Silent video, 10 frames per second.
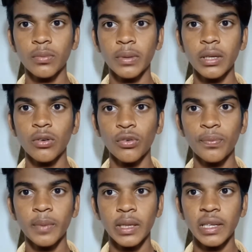रुपये
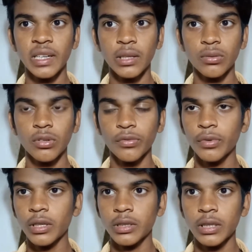ऑफ मिल जाएगा तो ये
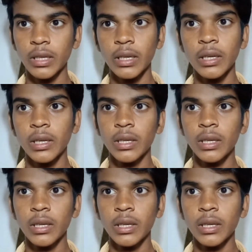ऑफ़र अच्छा है